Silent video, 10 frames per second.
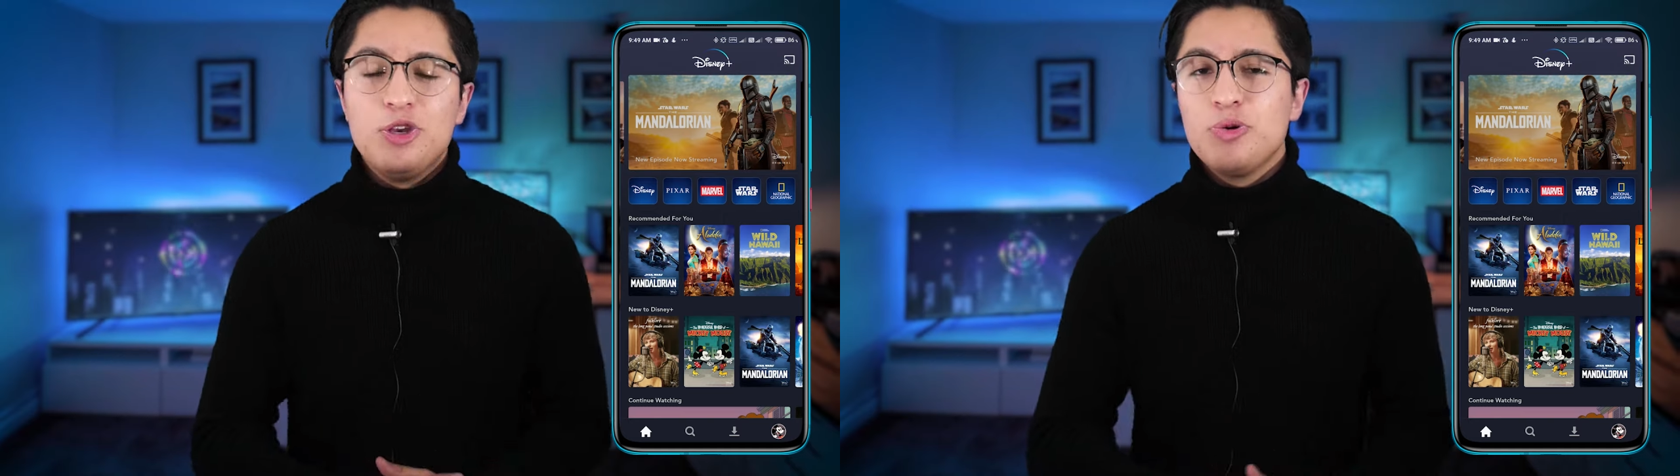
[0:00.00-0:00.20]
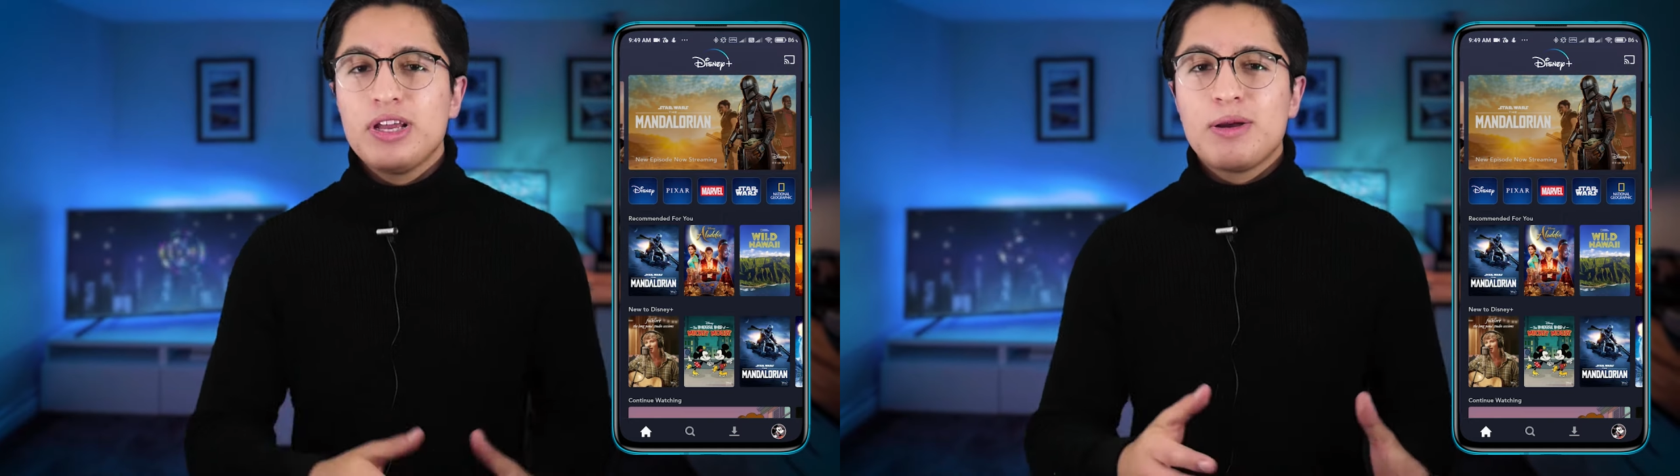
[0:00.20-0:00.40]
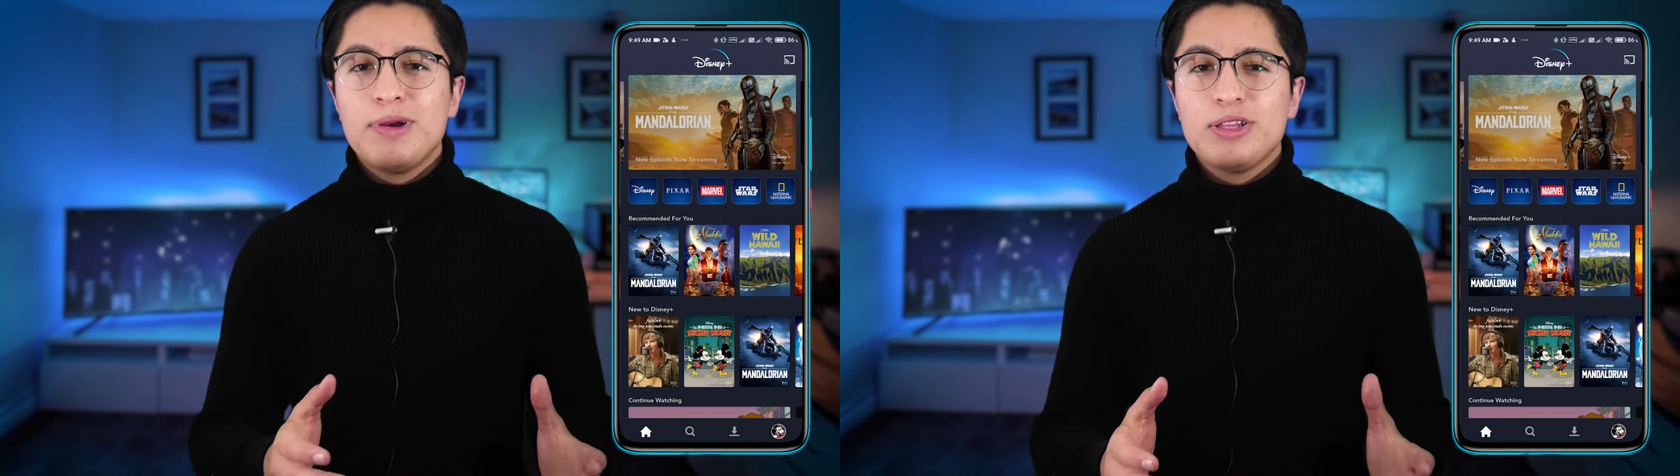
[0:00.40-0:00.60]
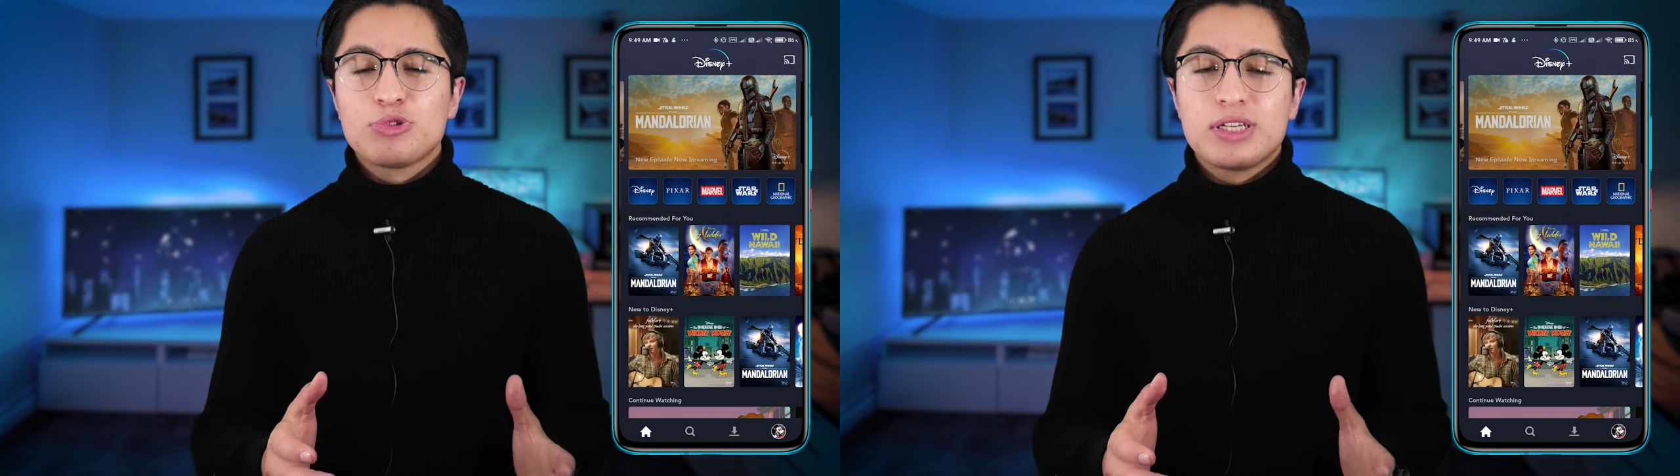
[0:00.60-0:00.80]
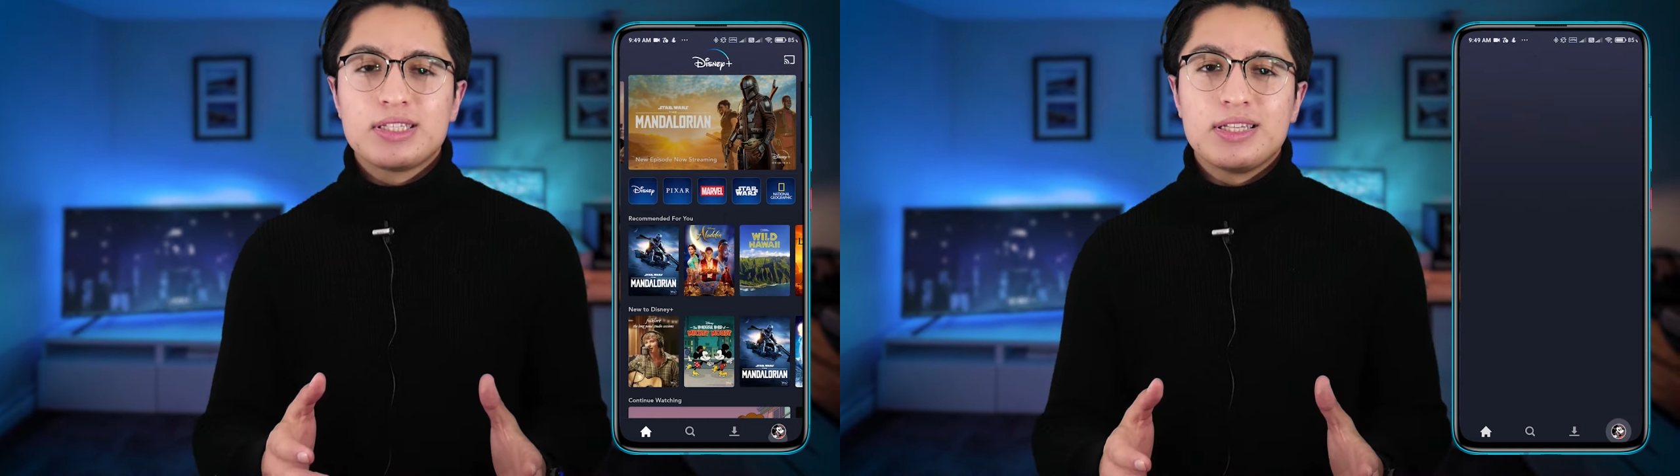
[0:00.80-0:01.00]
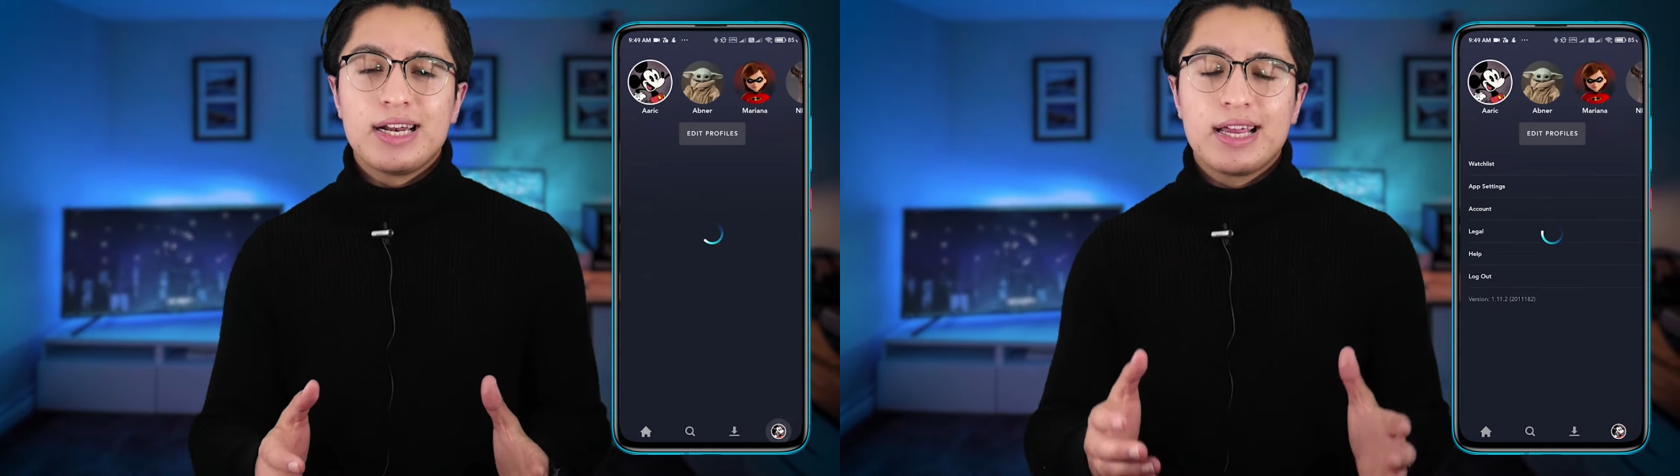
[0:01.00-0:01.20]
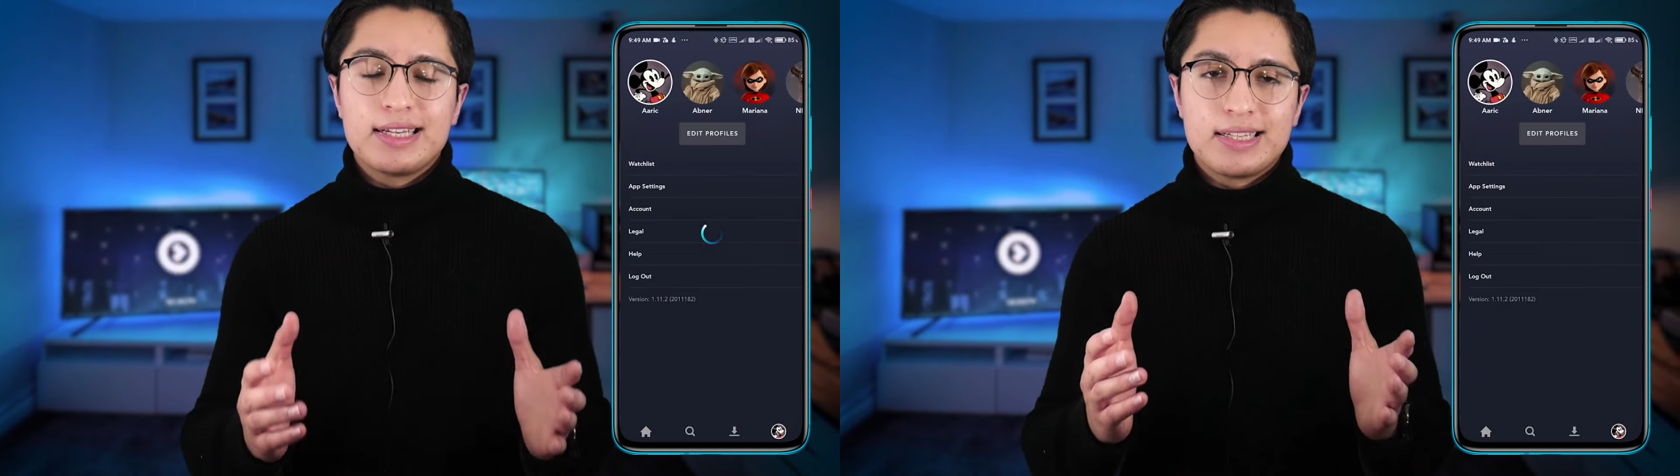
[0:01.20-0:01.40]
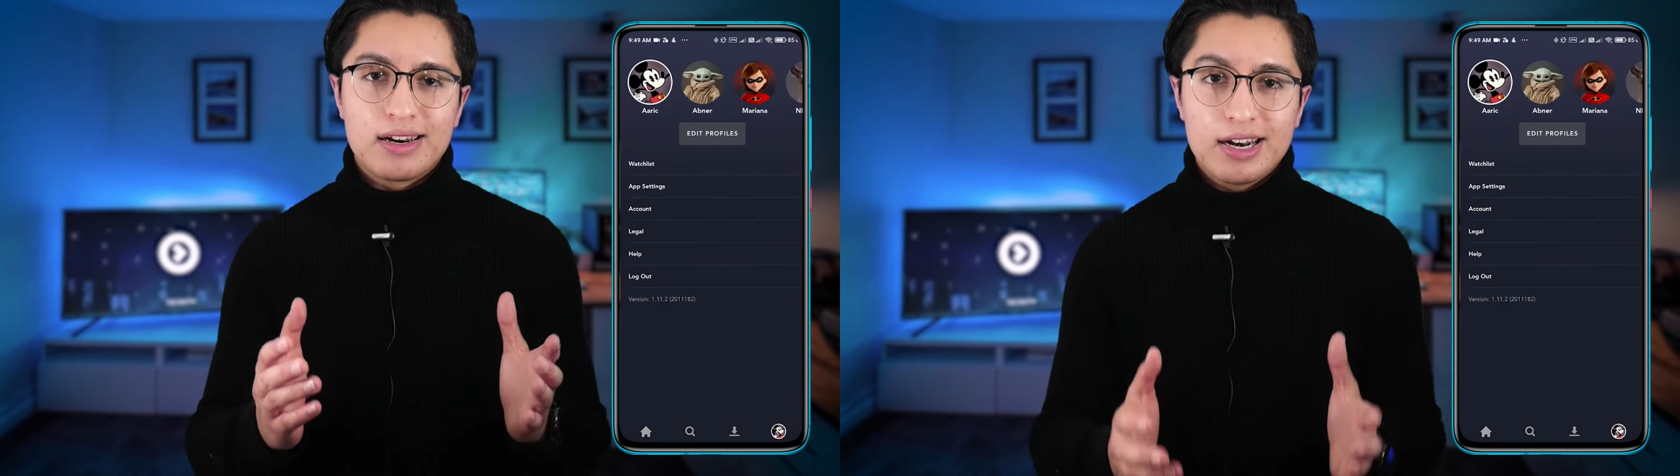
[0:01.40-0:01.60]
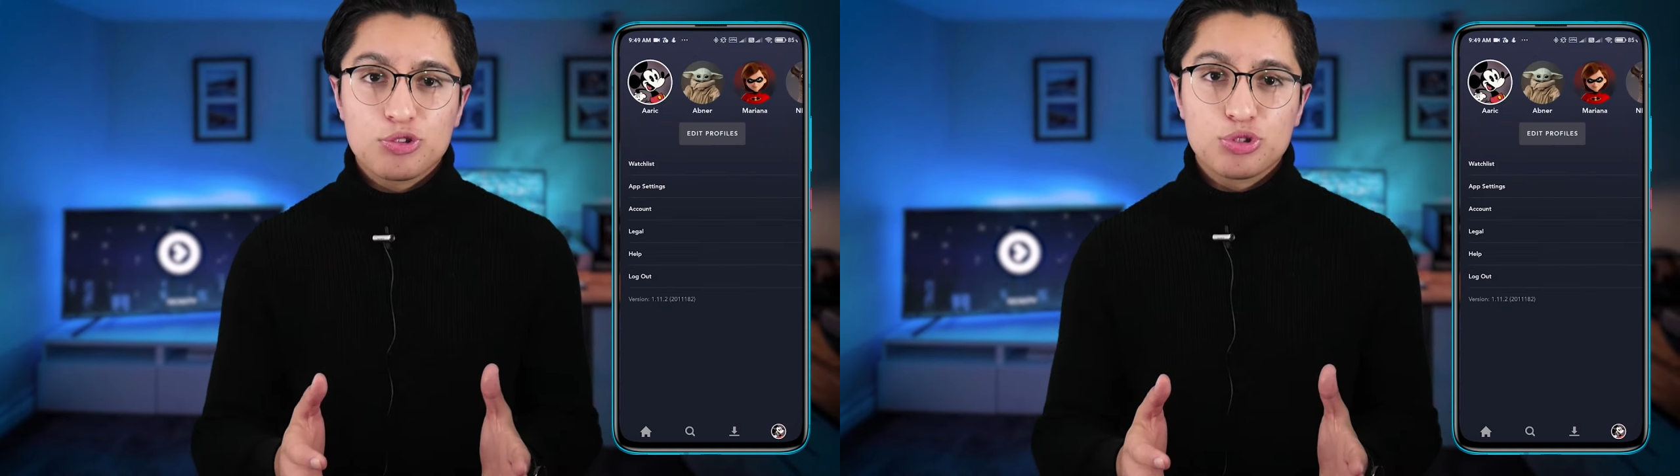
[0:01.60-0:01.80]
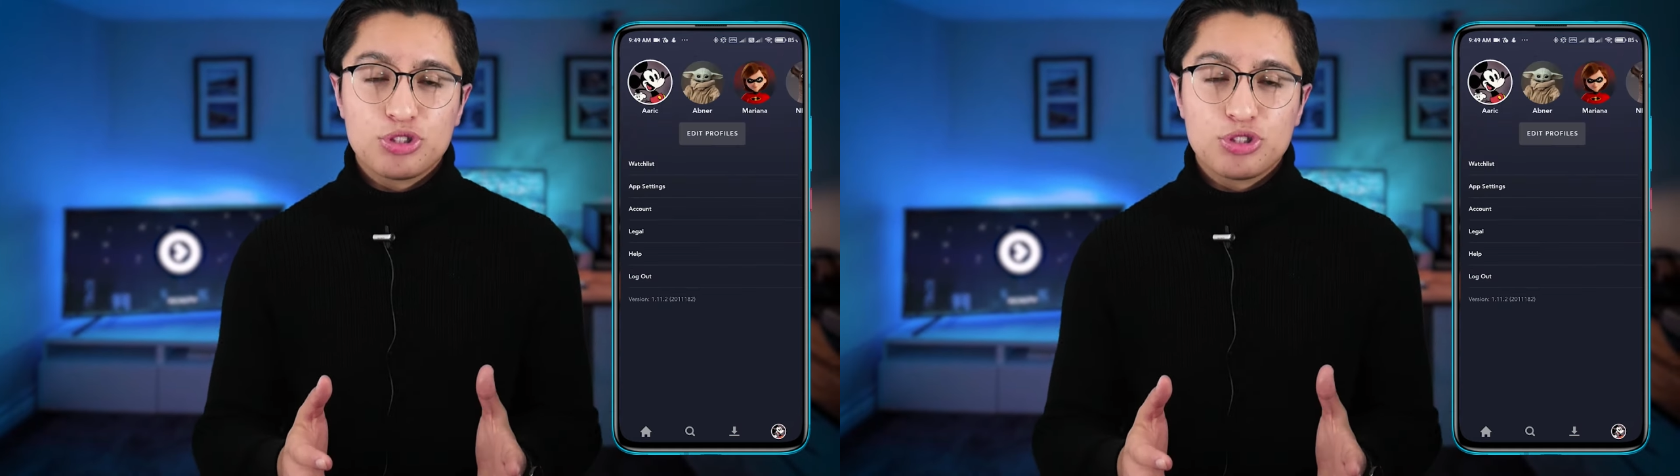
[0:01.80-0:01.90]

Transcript: y únicamente ustedes tendrán que cerrar su